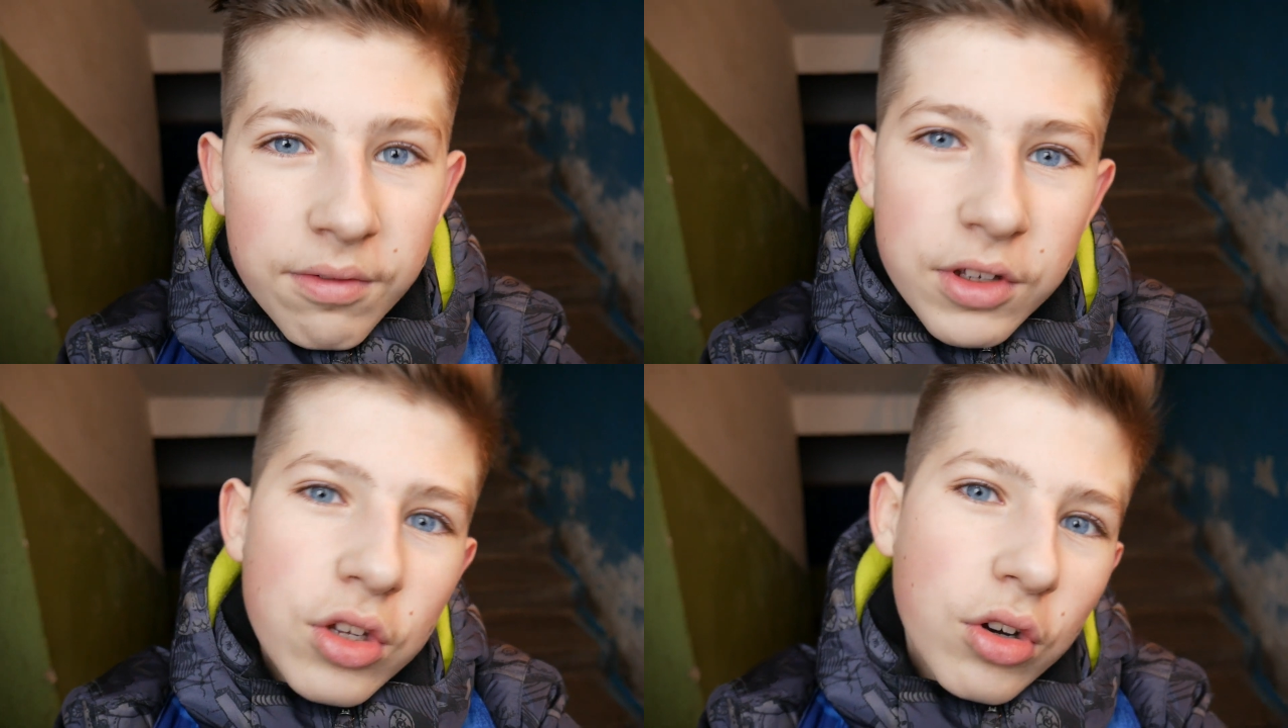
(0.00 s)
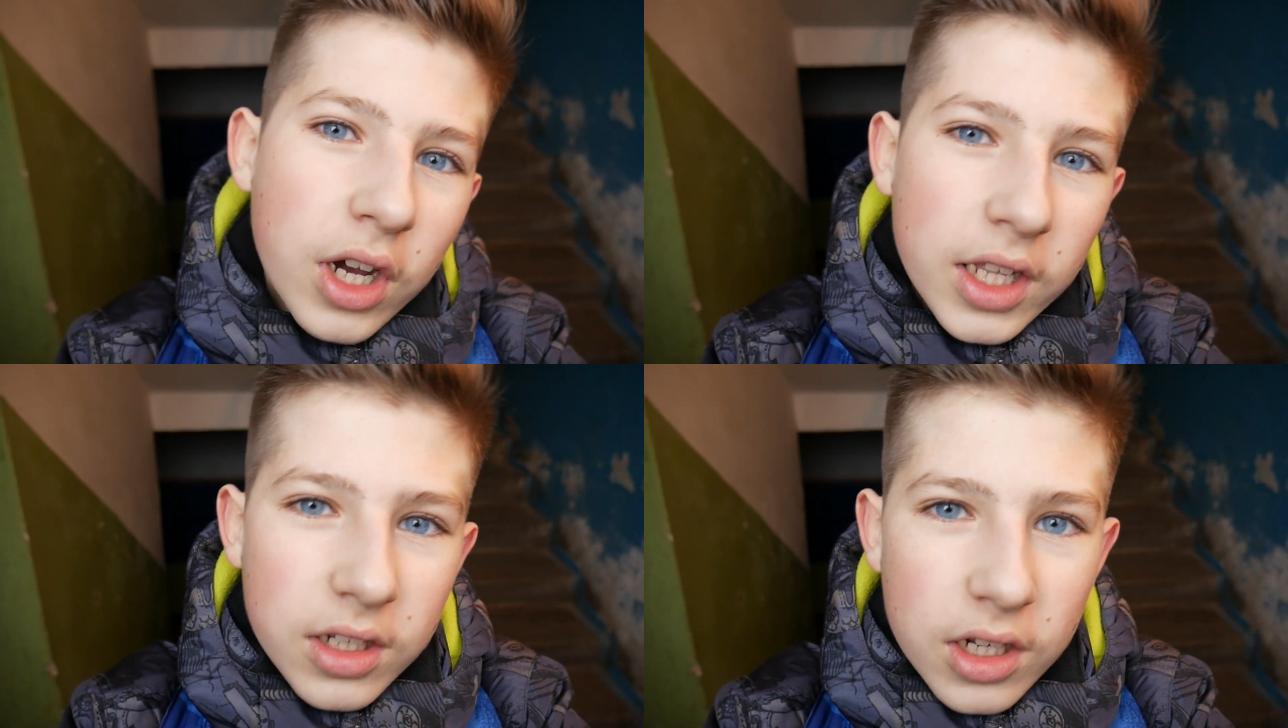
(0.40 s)
видео,
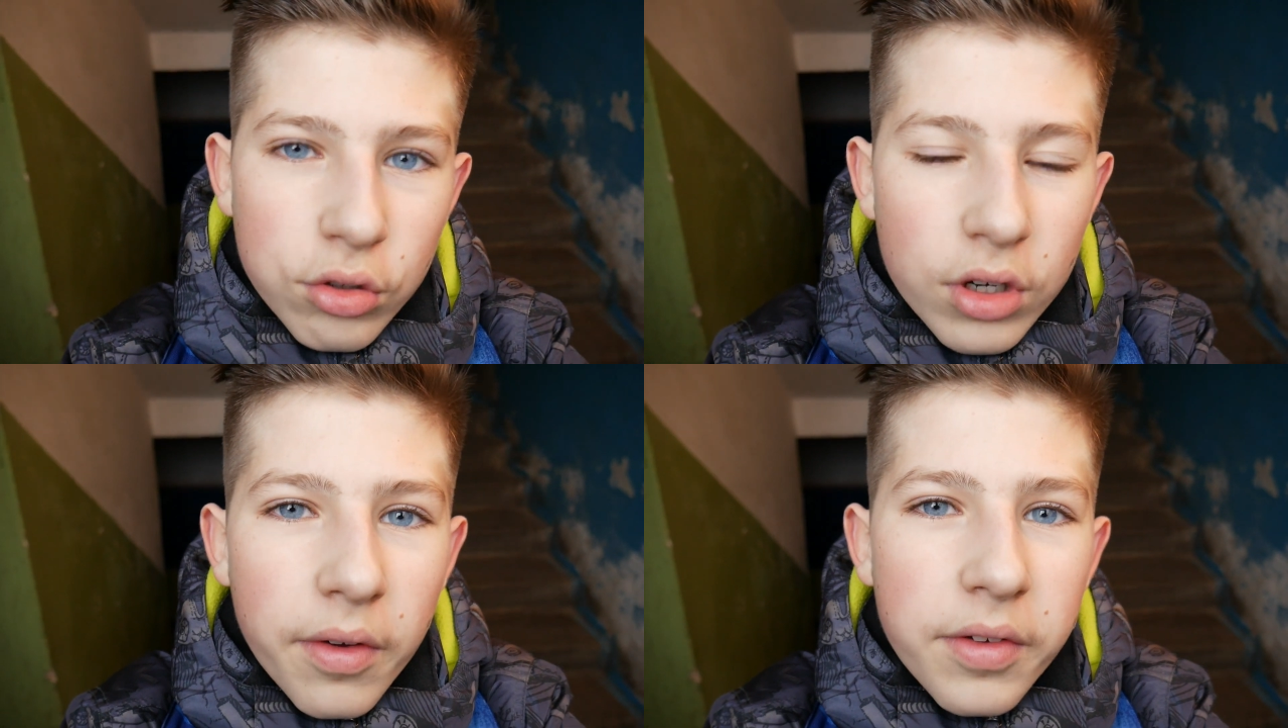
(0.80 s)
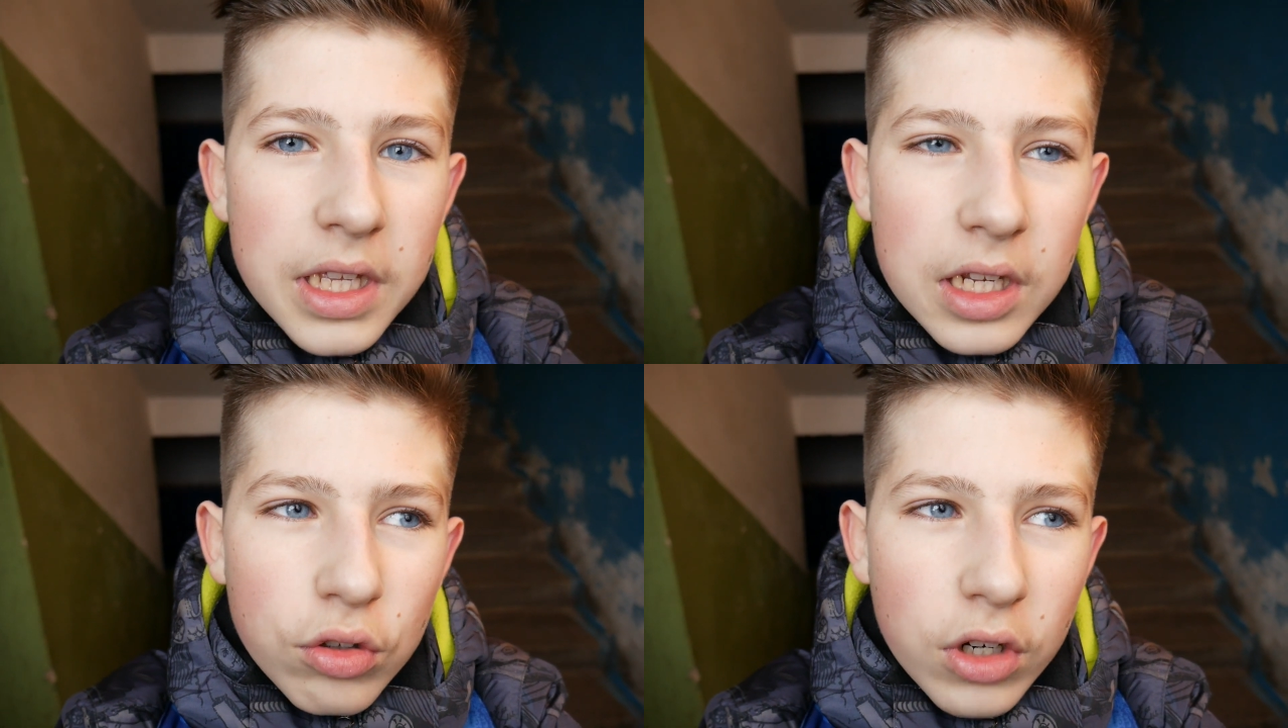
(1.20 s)
кадр, который вы
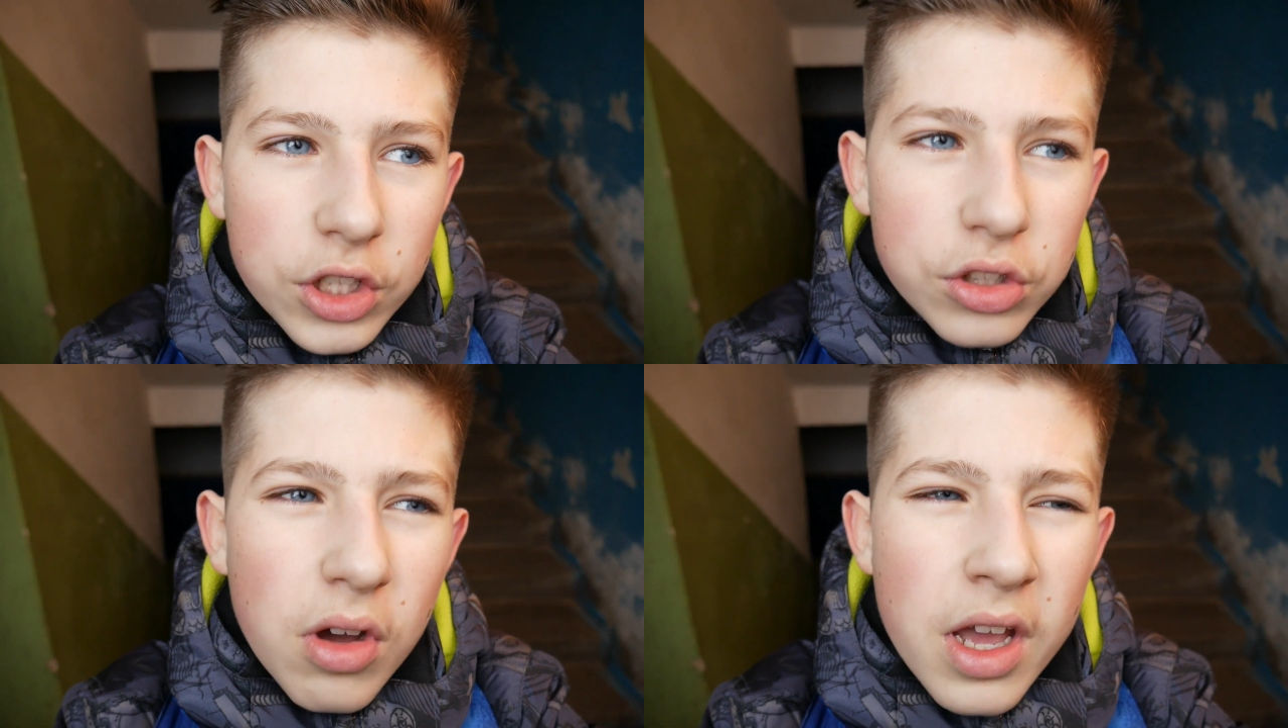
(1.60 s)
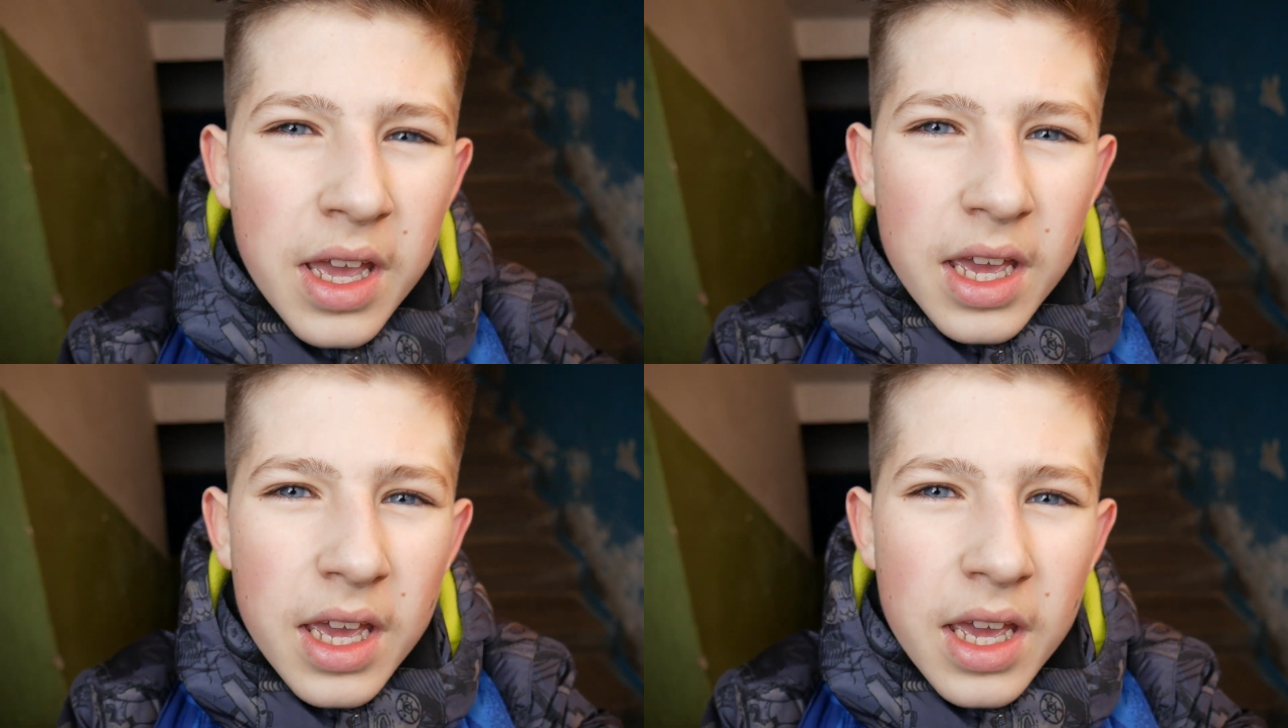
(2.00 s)
видели только что,